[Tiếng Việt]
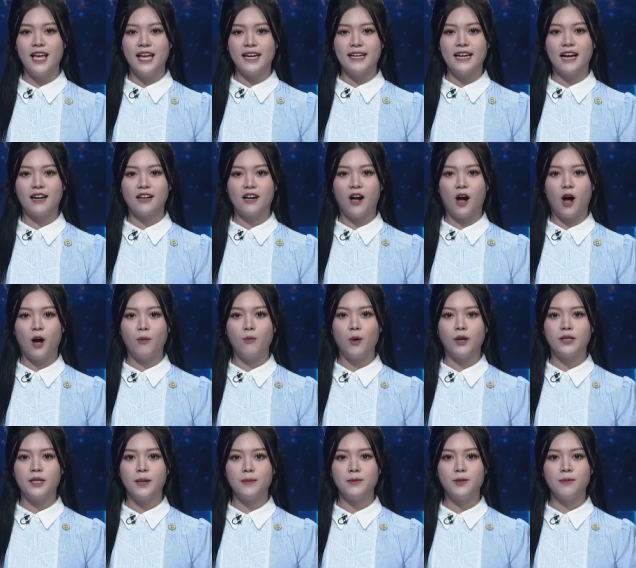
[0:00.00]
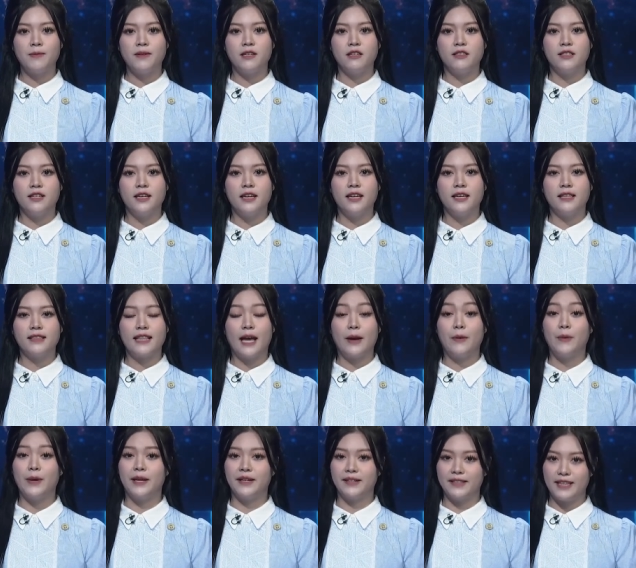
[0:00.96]
đã có buổi tiếp xúc cử tri tại
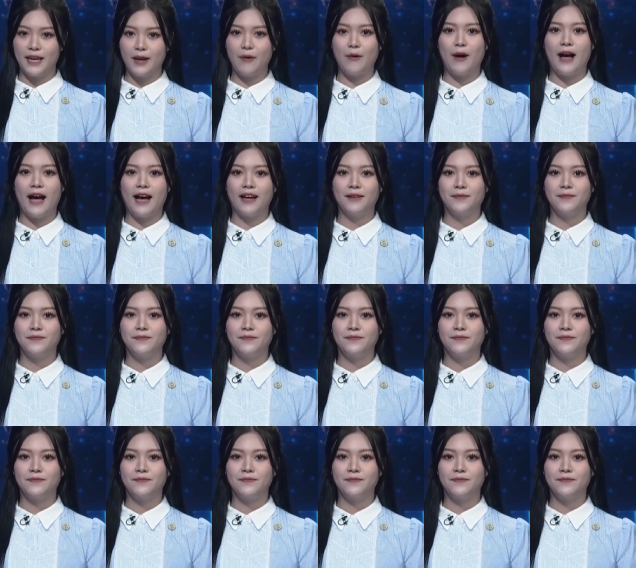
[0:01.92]
huyện Tây Hòa.